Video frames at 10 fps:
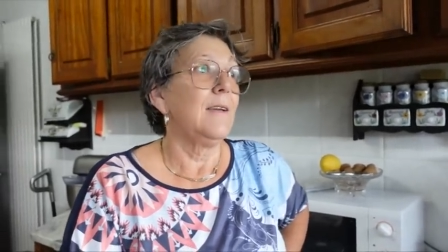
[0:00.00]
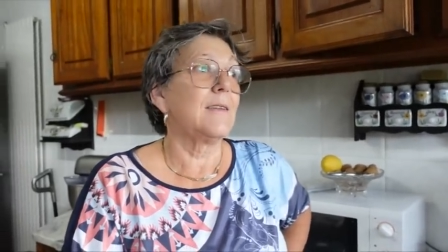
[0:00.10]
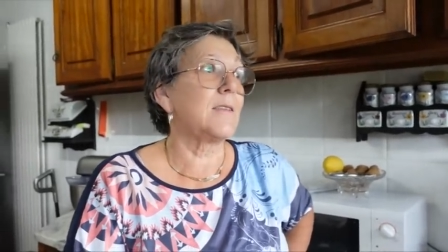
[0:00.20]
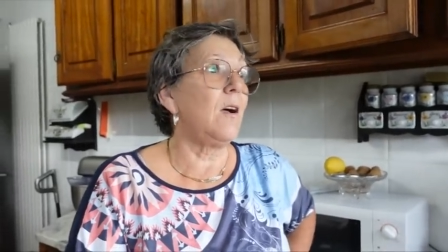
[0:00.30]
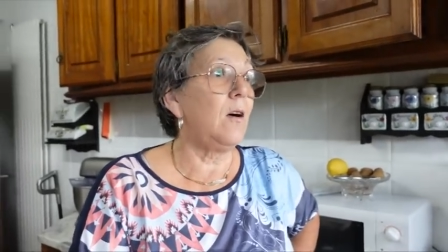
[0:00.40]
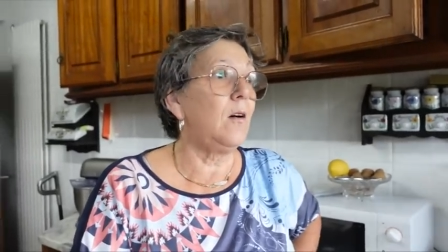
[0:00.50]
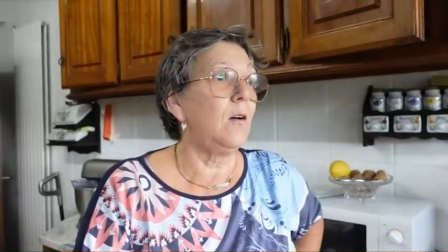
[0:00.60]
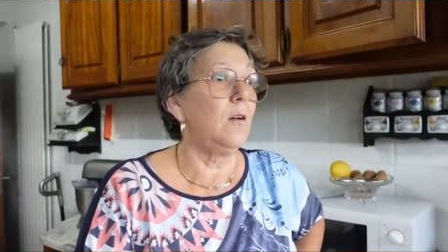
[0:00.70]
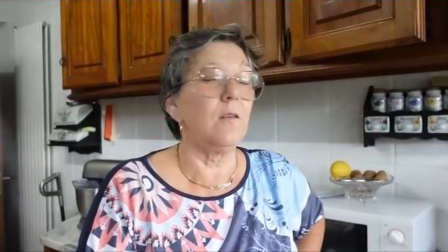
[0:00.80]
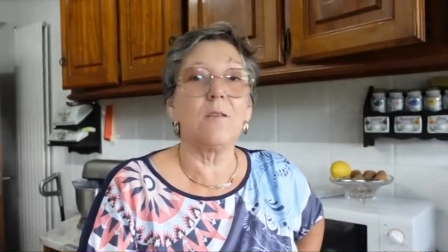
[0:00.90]

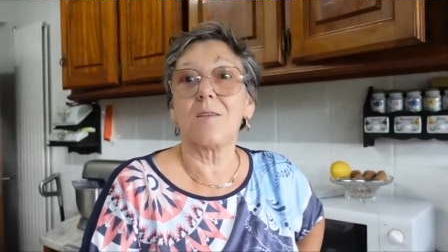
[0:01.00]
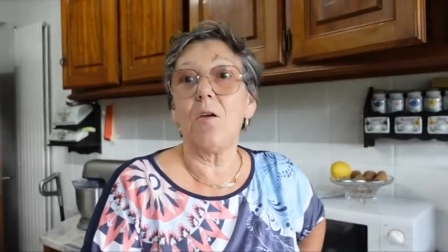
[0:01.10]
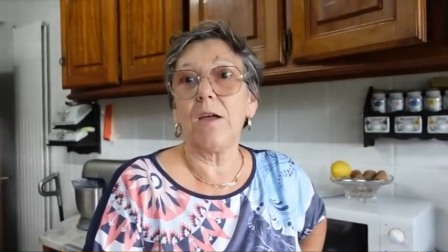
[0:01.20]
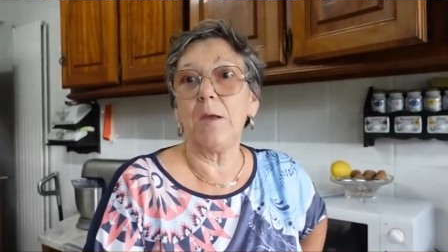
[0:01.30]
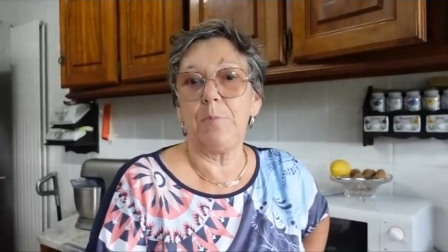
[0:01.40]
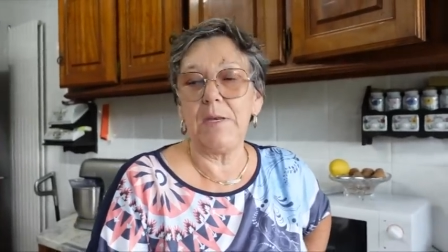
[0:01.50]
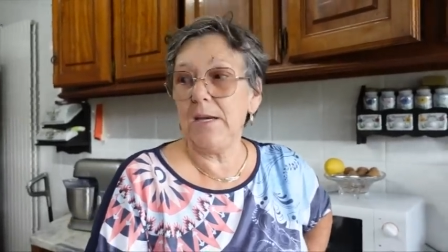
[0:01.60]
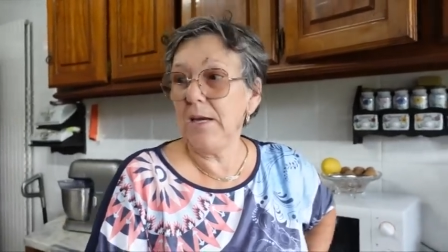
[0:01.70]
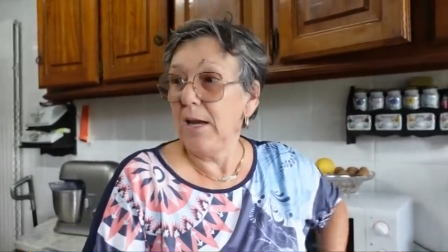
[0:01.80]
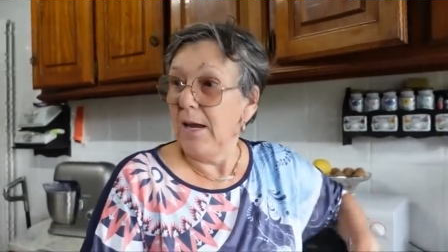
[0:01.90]
sans, euh, sans
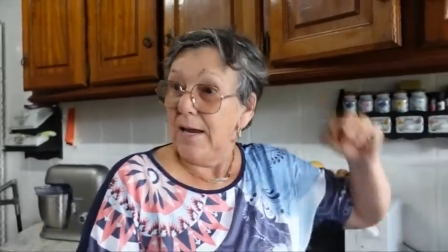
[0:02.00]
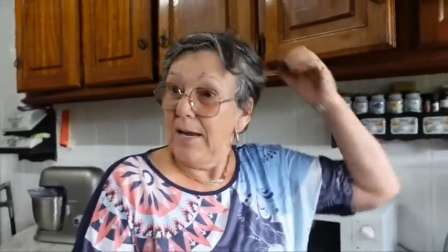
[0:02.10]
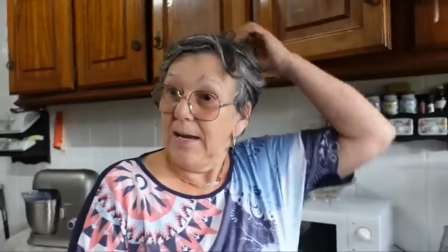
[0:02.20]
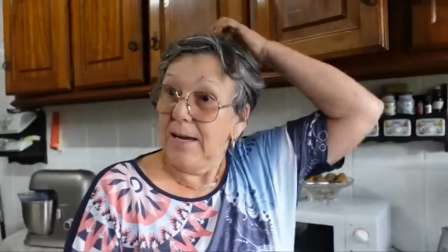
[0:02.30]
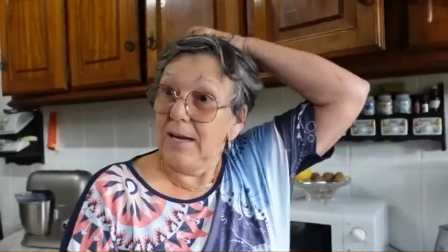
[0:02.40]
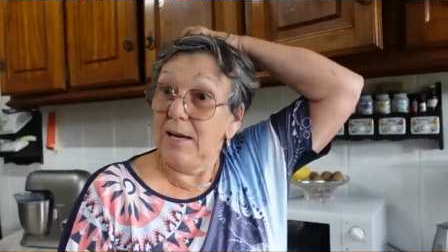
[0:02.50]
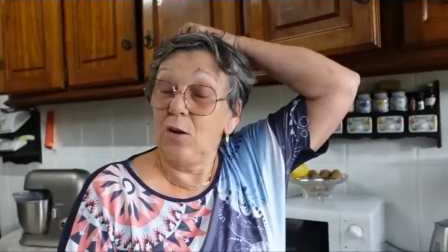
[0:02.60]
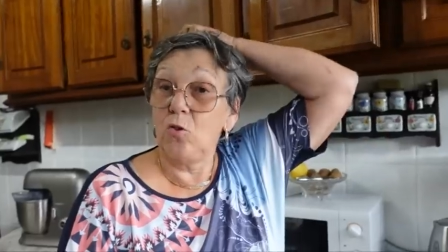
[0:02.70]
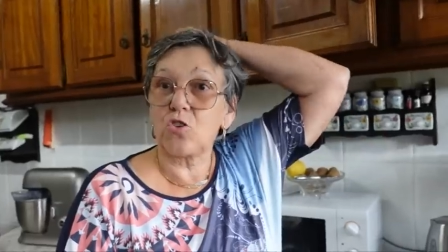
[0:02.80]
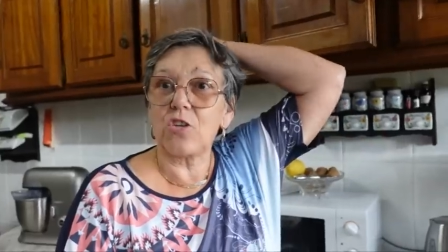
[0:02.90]
répit. Et
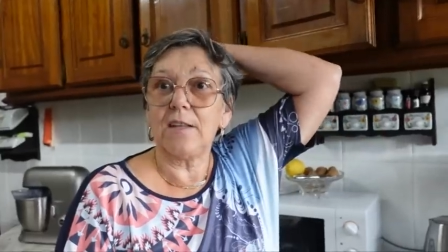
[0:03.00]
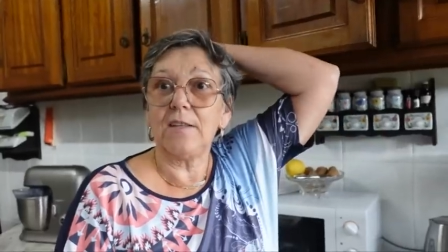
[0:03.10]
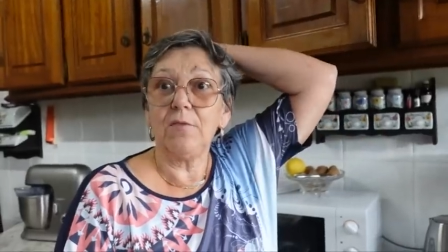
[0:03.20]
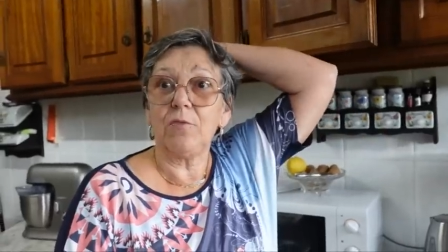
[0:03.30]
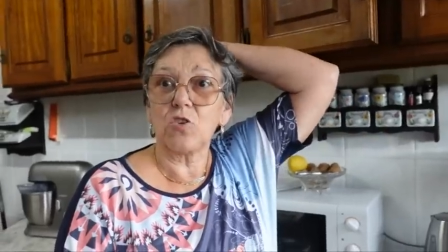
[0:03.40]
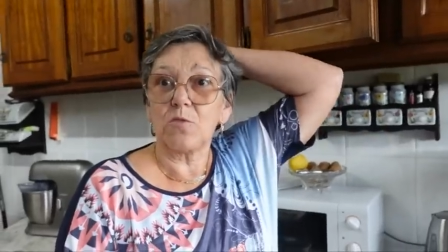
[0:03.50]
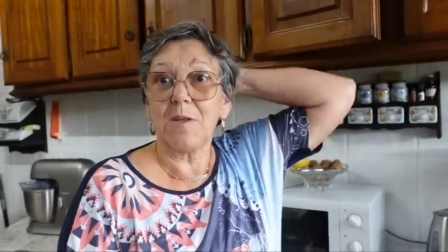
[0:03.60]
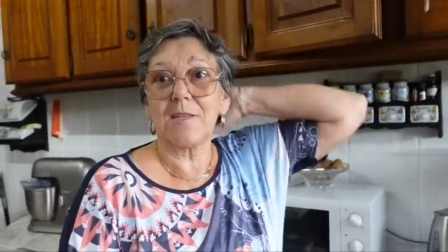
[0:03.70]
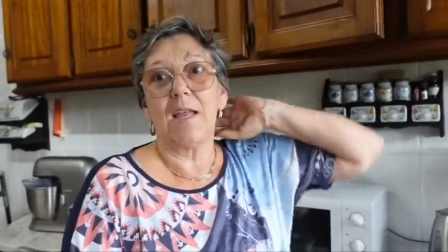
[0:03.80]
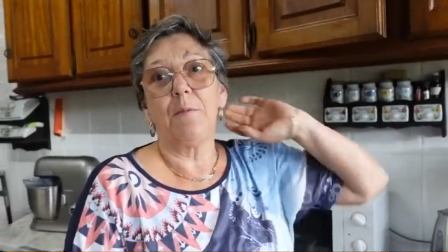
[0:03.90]
le jardin,
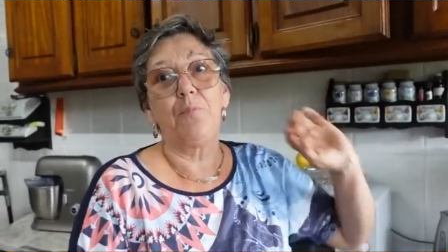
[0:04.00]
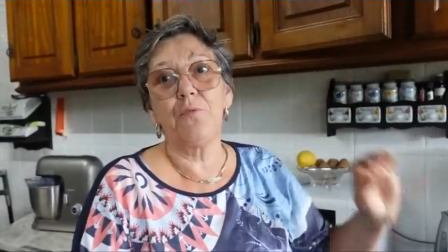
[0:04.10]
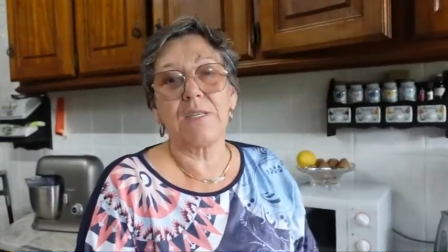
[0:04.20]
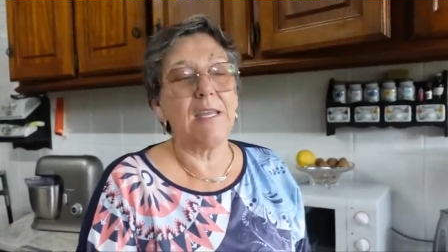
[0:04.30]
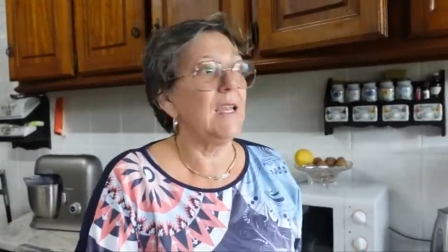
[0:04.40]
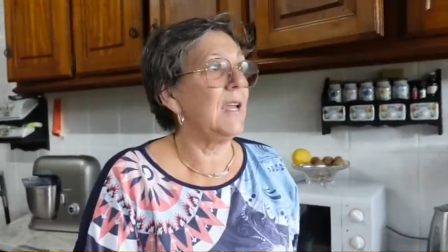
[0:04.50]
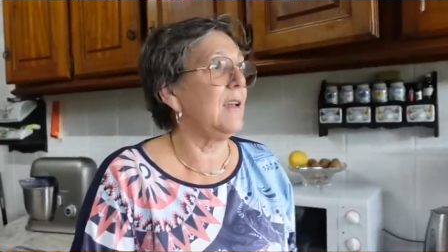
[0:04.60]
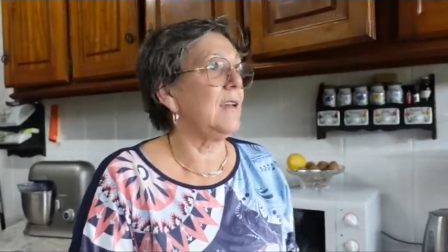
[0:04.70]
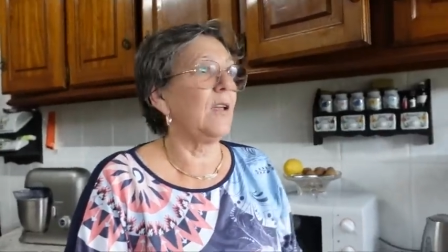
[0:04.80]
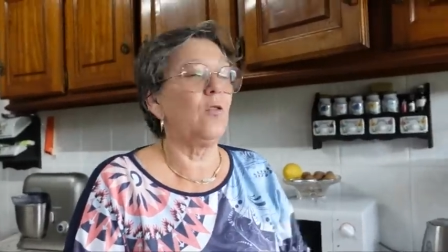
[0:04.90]
franchement, ça a
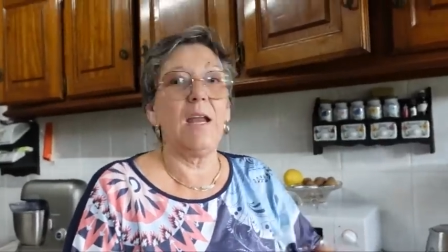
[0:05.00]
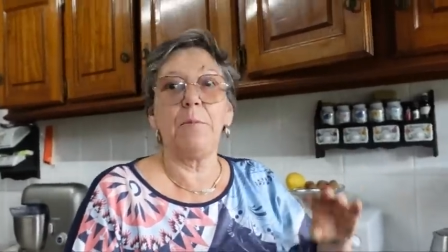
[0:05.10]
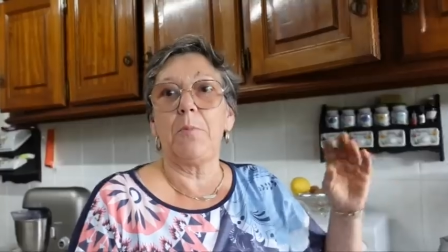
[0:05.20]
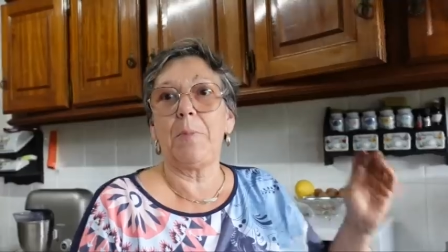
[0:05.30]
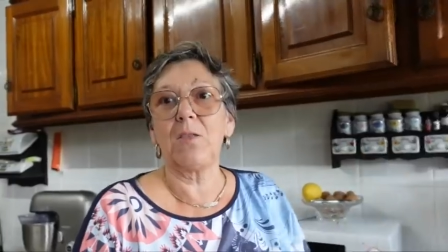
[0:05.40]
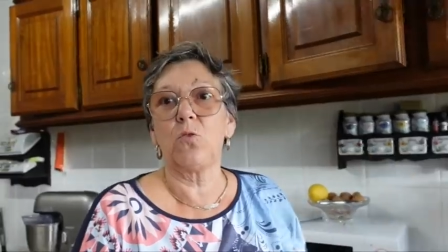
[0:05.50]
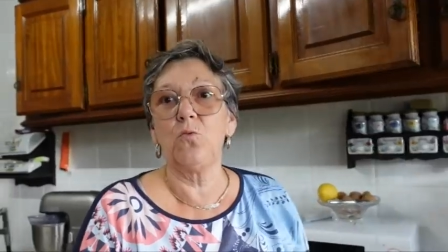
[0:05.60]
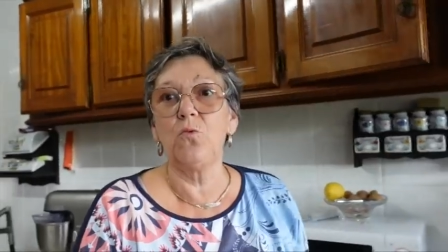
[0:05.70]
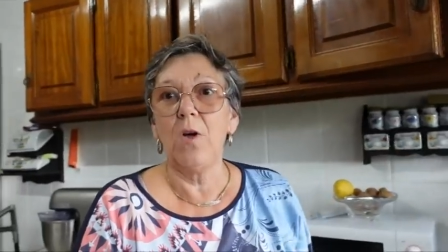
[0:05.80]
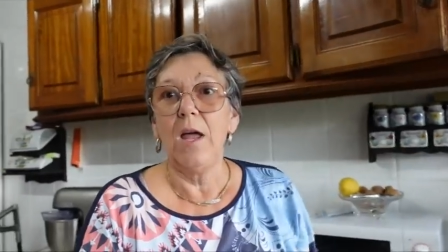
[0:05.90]
poussé, il y a de l'herbe
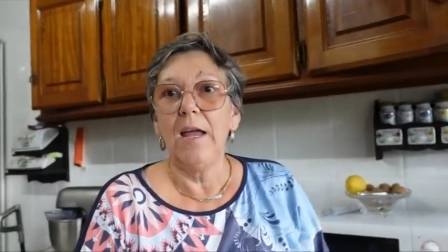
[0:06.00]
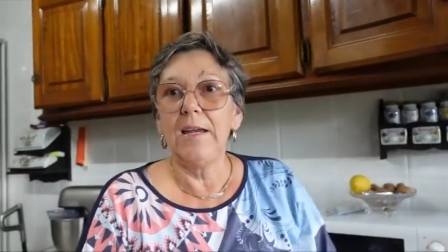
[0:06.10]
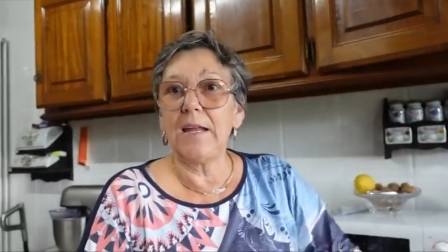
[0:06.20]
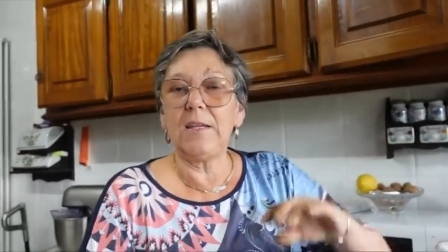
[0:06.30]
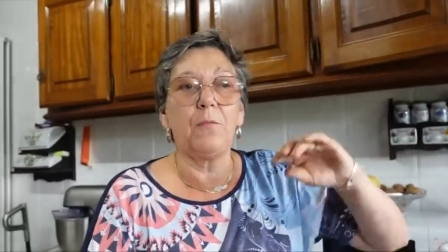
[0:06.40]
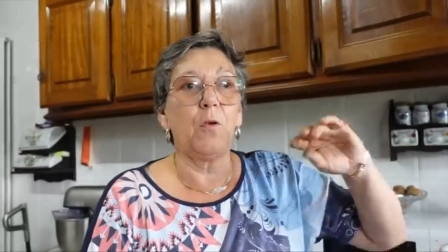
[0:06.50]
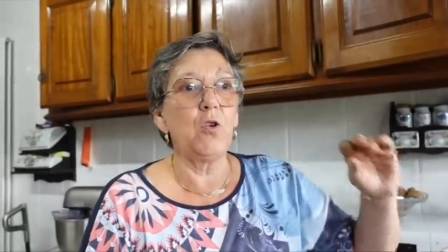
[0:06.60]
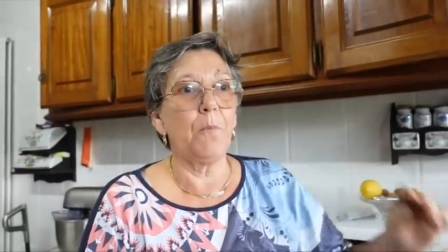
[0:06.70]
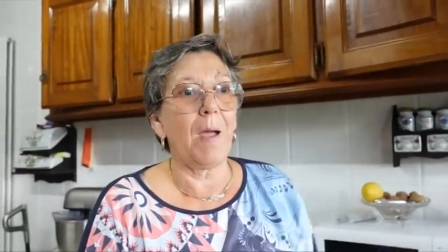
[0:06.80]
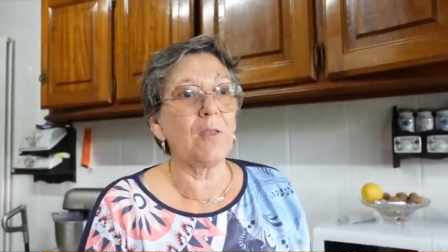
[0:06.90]
partout, il y a des
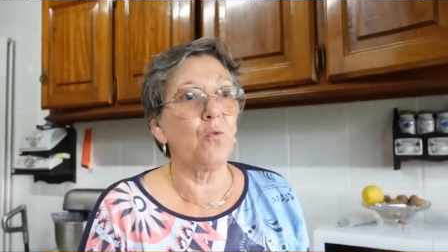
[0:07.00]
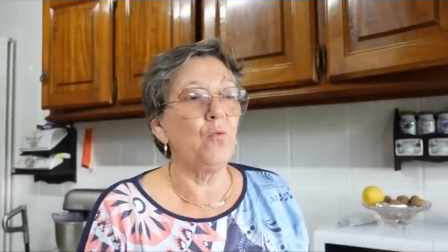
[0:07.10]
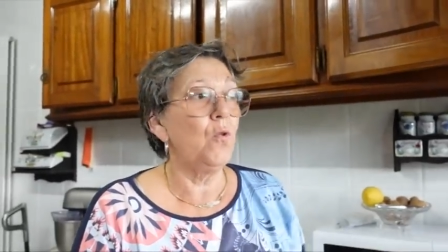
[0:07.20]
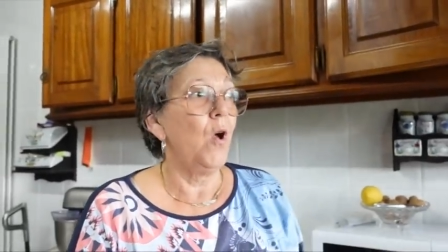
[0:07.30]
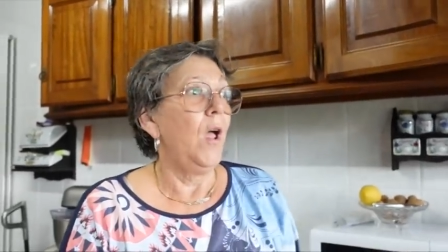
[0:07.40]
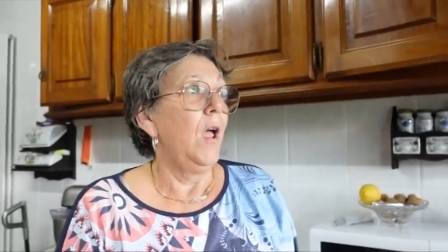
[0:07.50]
feuilles partout.